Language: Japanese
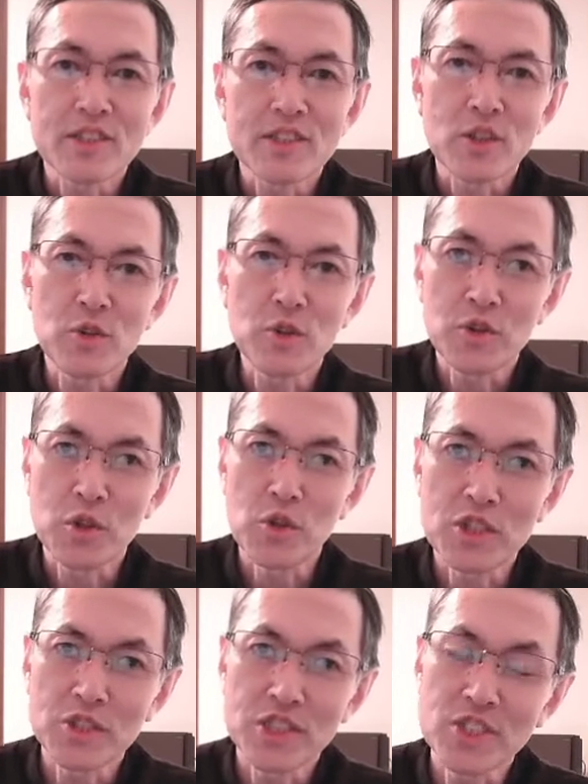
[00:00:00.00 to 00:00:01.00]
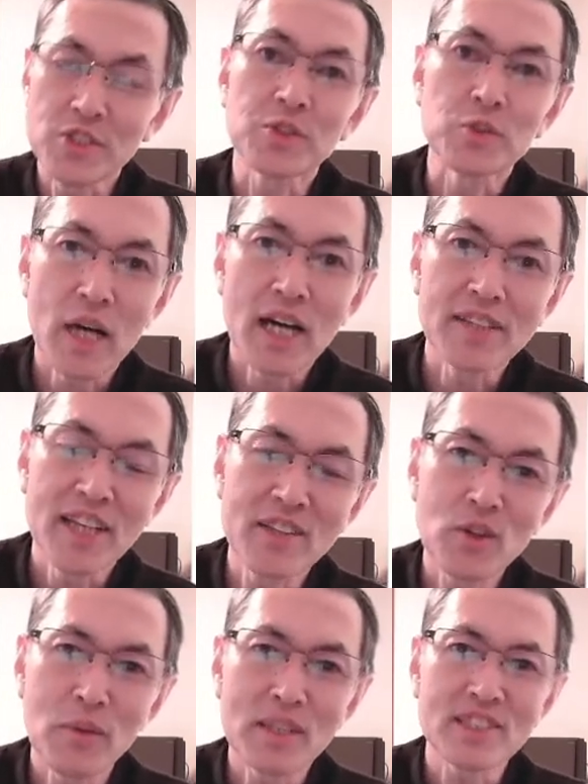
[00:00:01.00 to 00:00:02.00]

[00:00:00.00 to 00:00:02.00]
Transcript: 今日の教育技術は年度